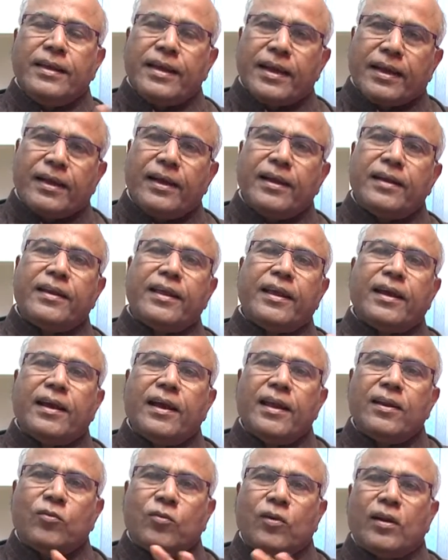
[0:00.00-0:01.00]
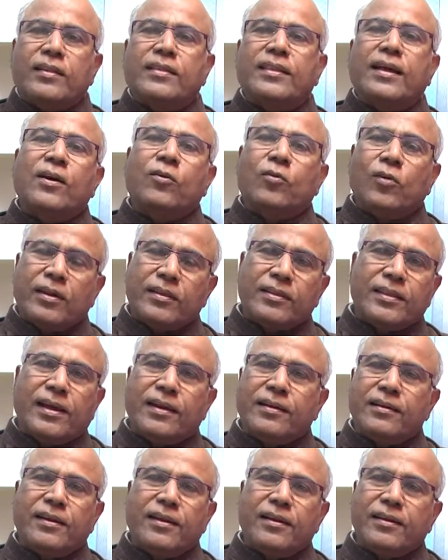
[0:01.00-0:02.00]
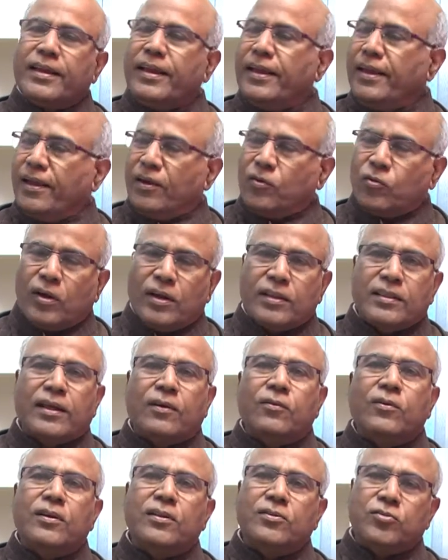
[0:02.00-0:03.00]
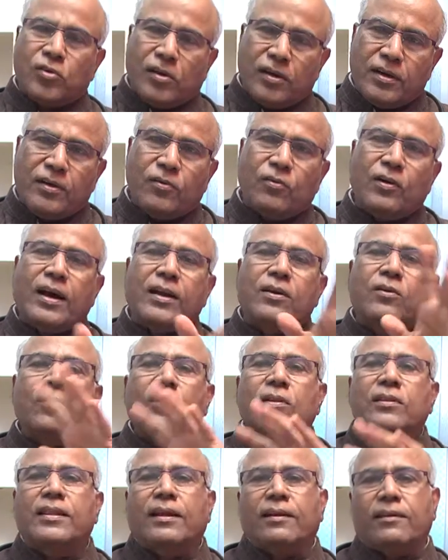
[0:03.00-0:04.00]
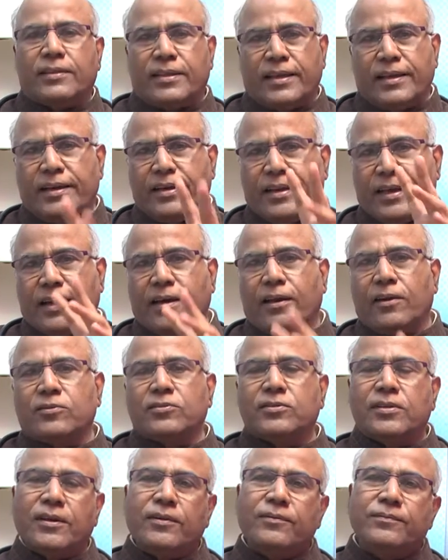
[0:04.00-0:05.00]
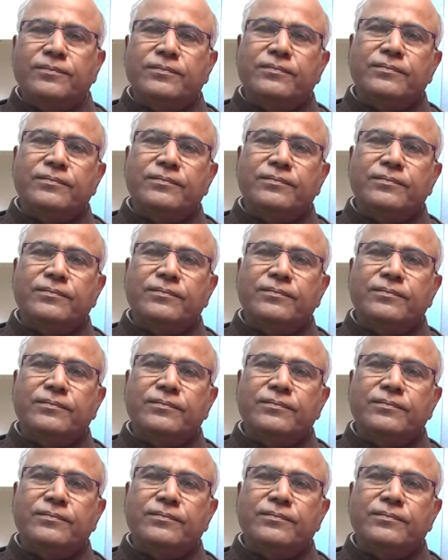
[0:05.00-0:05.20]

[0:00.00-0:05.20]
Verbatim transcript: ఎక్కడ టీకాల కొరత కొరత అంటున్నారు ఏ కొరత ఉండదు చూడండి వారం రోజుల తర్వాత ఎన్ని టీకాలు వస్తాయి